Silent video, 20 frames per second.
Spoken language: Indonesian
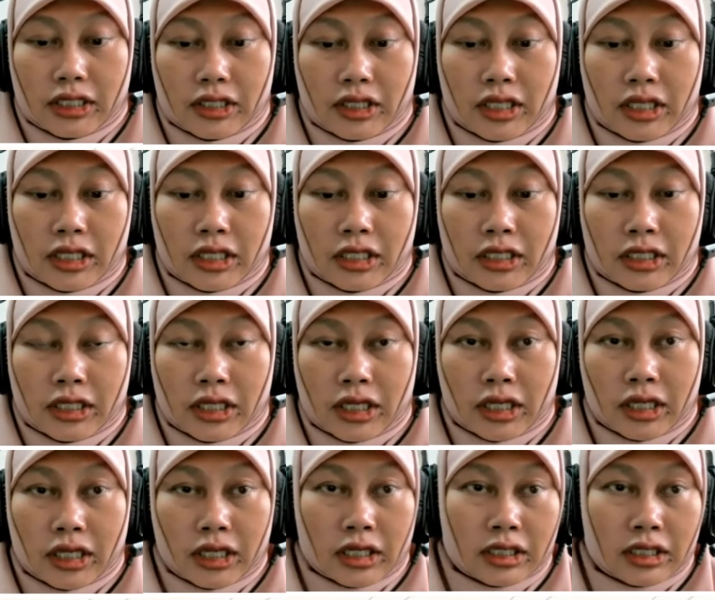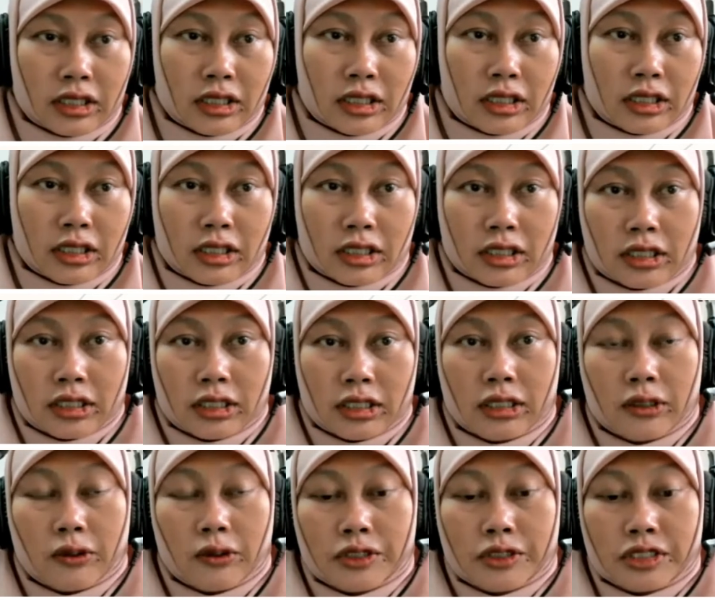dengan
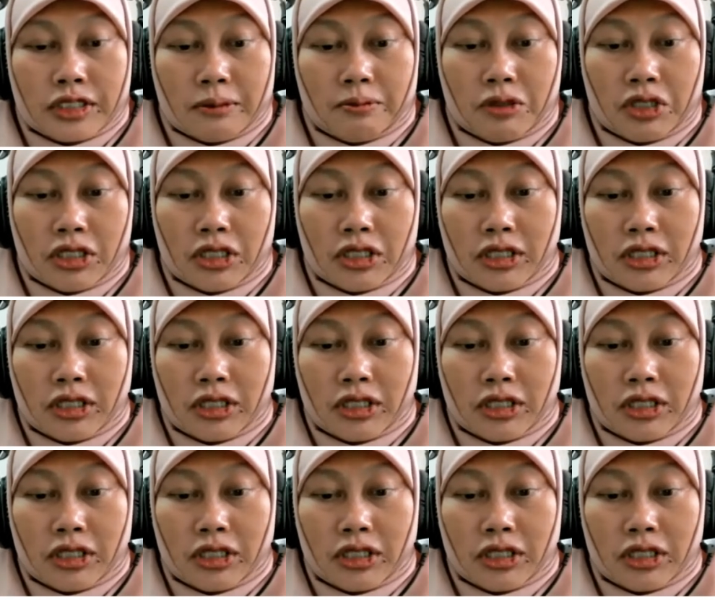uh, konsepnya